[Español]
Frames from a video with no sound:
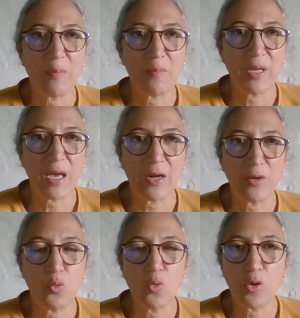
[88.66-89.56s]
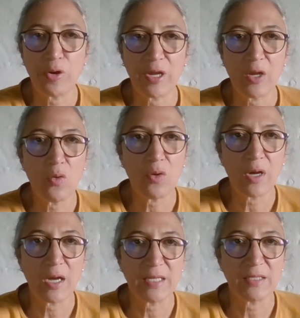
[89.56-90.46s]
enviar un correo
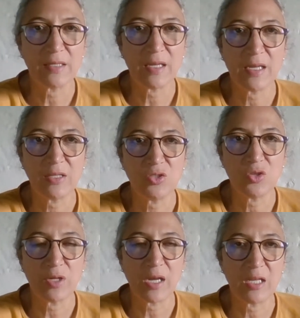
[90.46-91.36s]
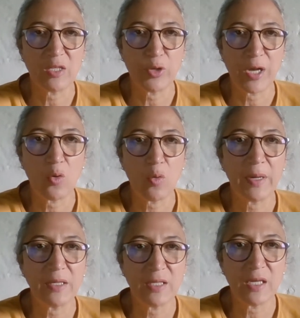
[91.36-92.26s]
a esta dirección que les voy a
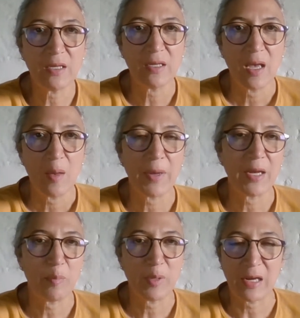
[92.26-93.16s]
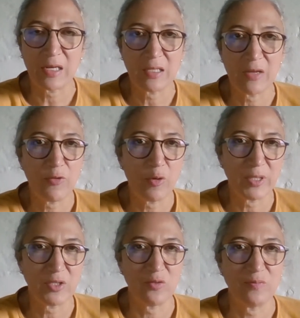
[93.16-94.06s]
compartir para ampliarles la
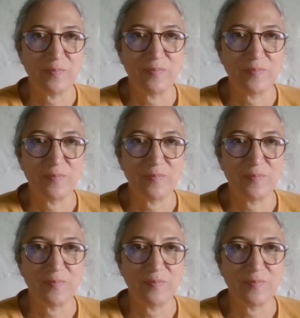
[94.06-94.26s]
información.